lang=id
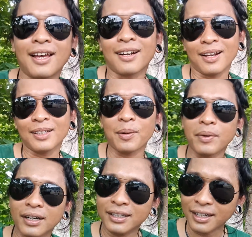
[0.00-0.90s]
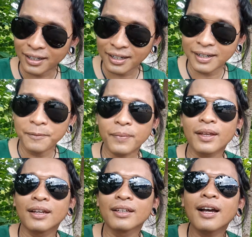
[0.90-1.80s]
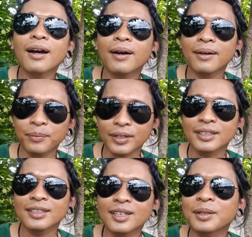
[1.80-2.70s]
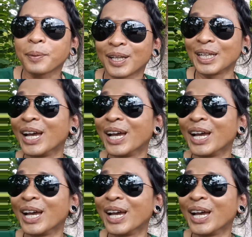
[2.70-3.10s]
karena nyamannya karena ya basicnya seperti